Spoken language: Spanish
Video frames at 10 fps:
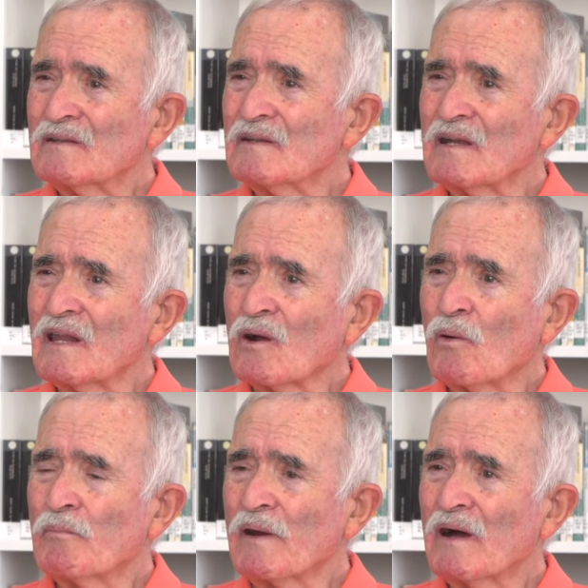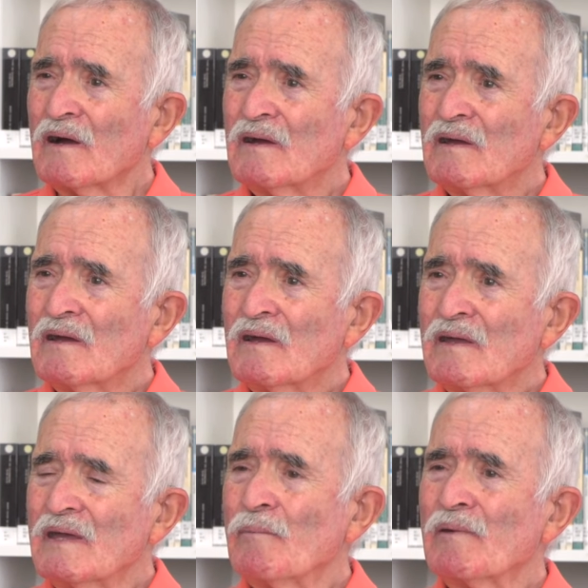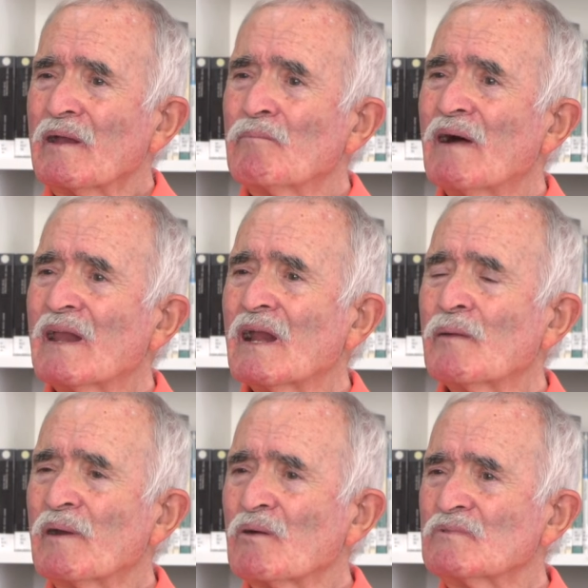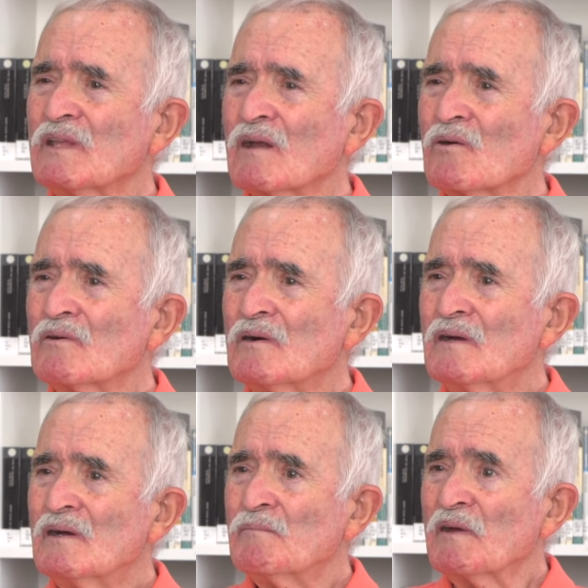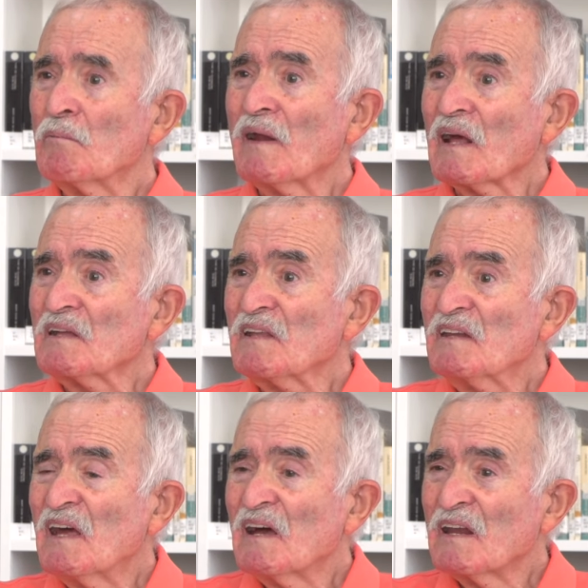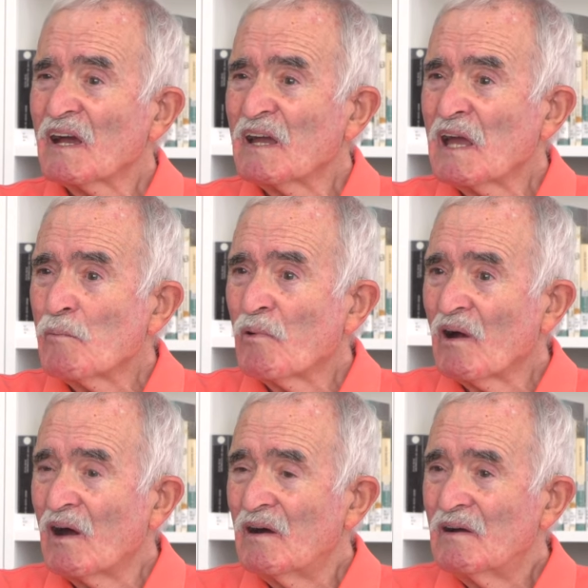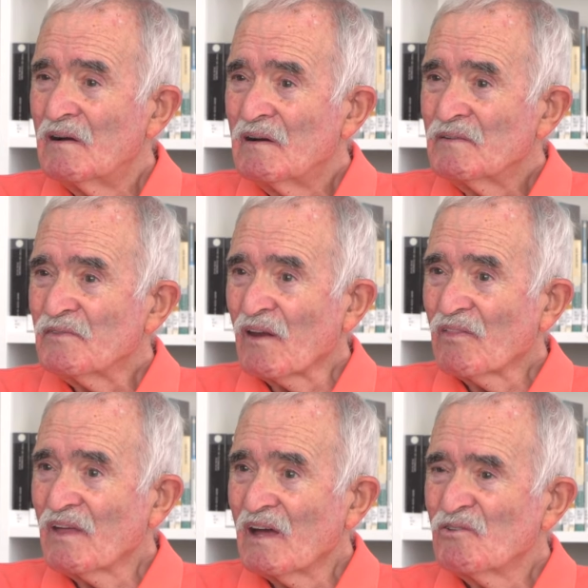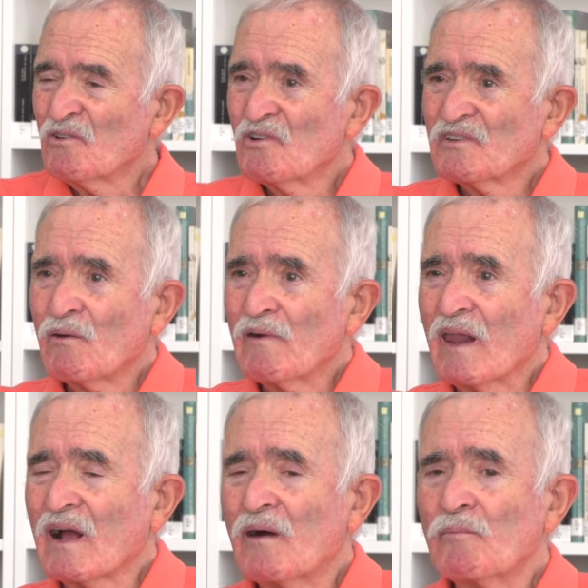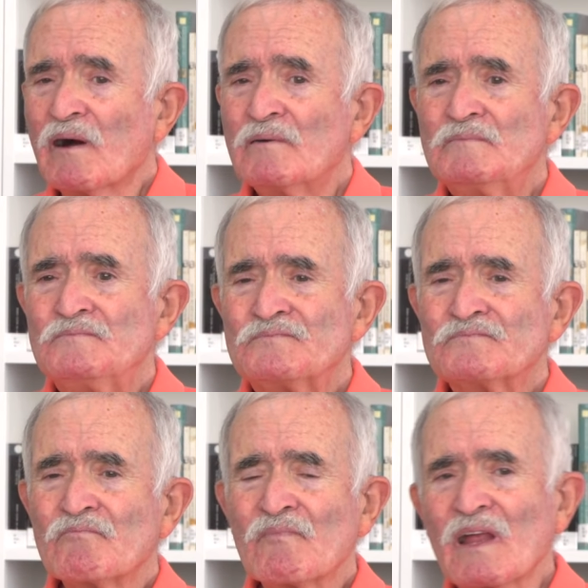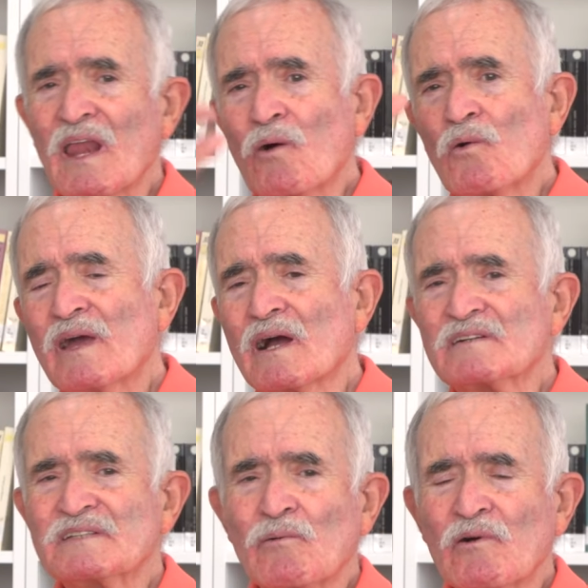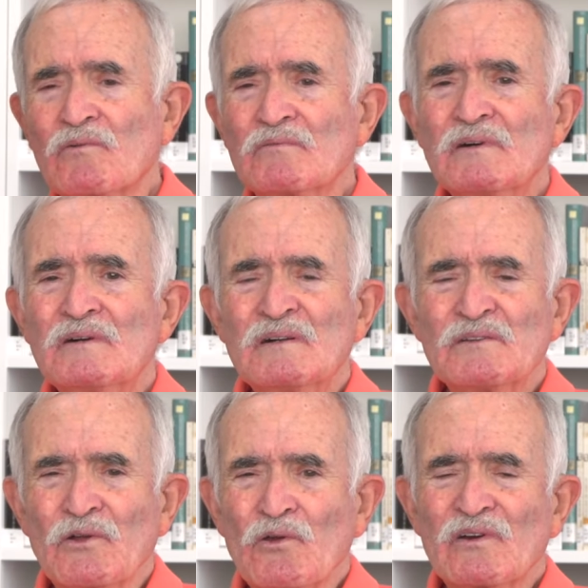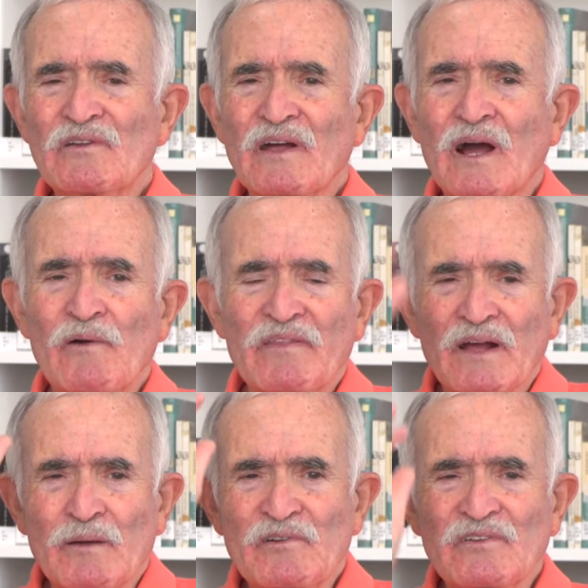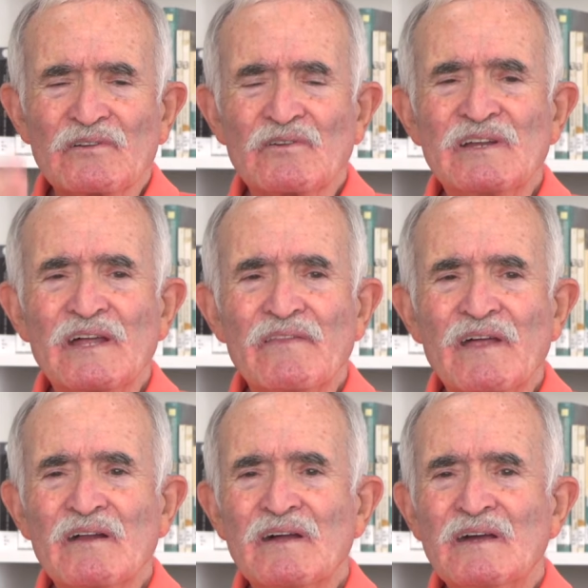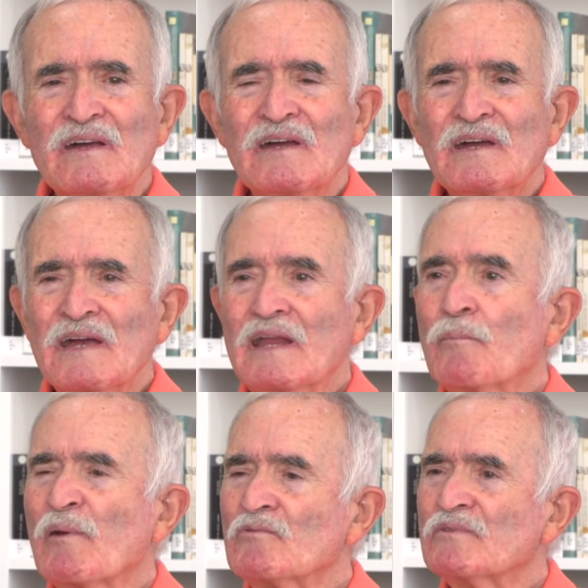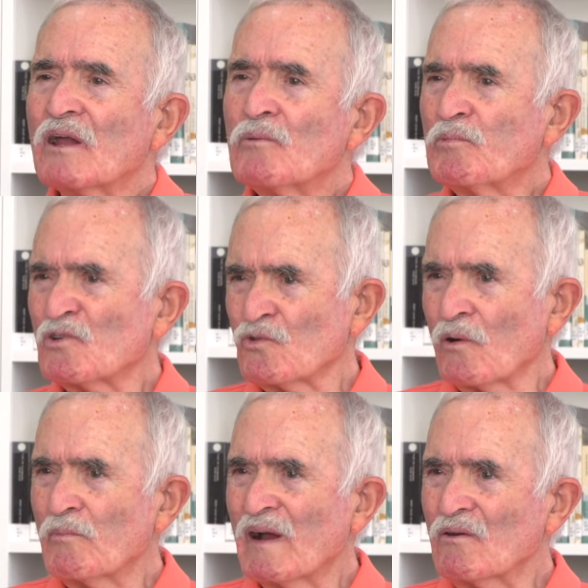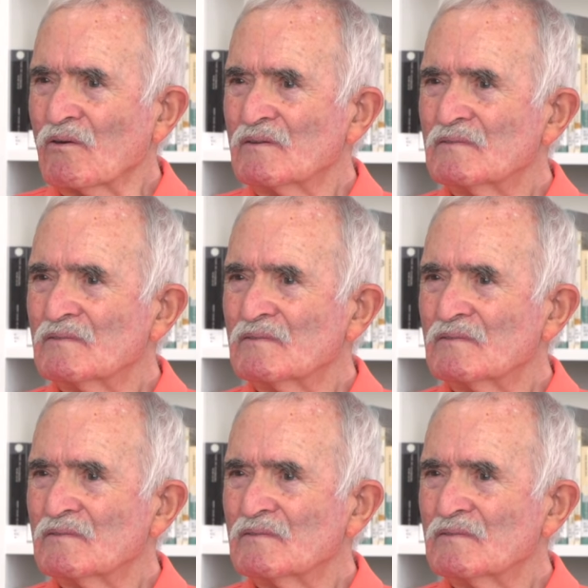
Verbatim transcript: en la compra. Y a mi hermana le preguntaron, mi hermana que tenía en aquella época 13 años, yo estaba en la cama, la oía que estaba con dolores de cabeza que me solía andar, y le preguntaron por su hermano.